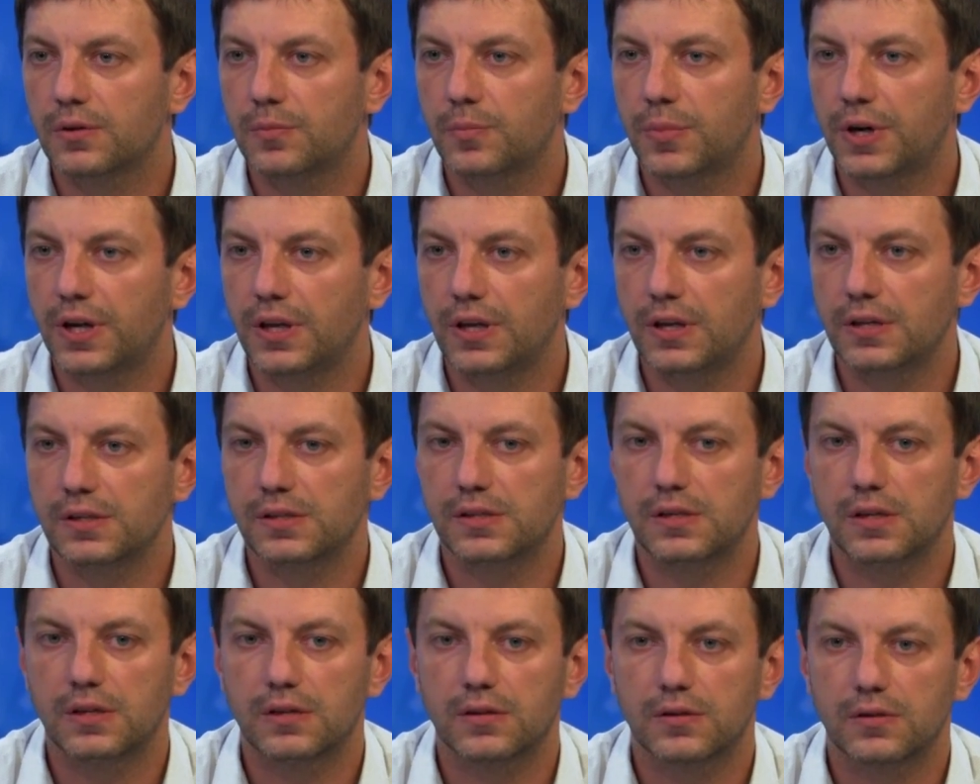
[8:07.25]

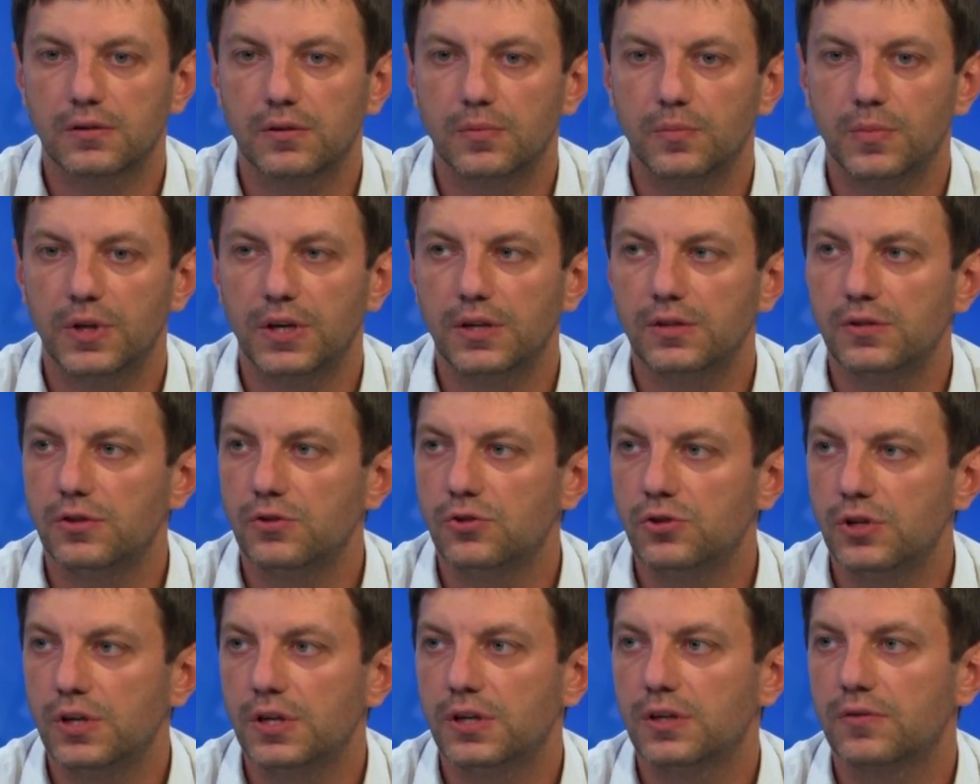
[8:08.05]
проезде
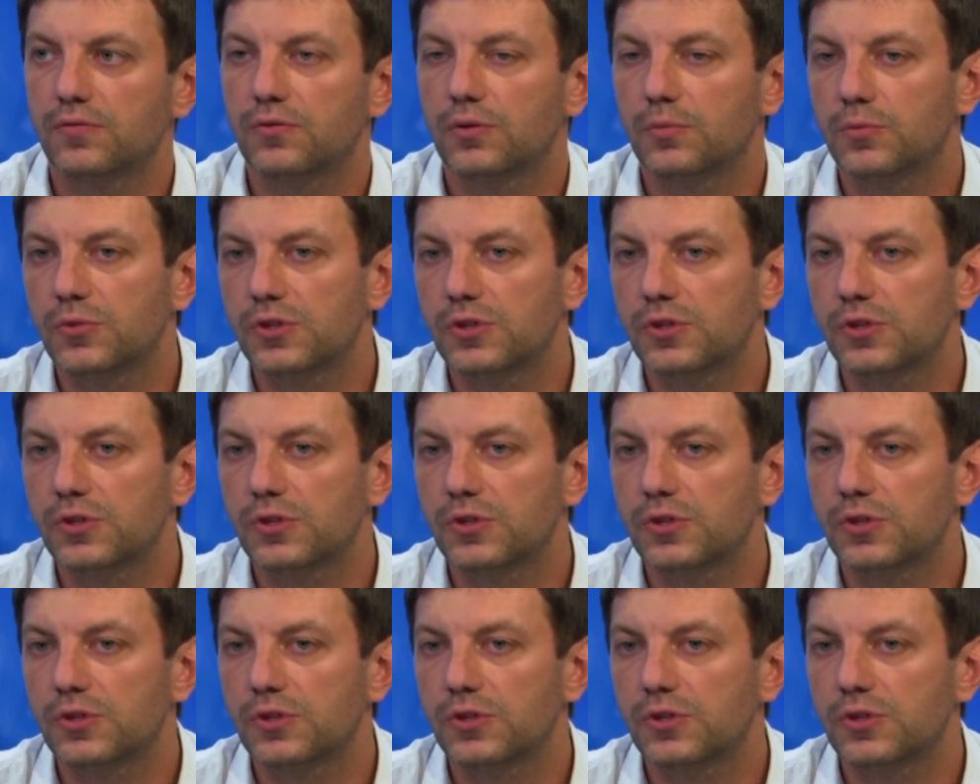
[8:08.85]
пересечений, в том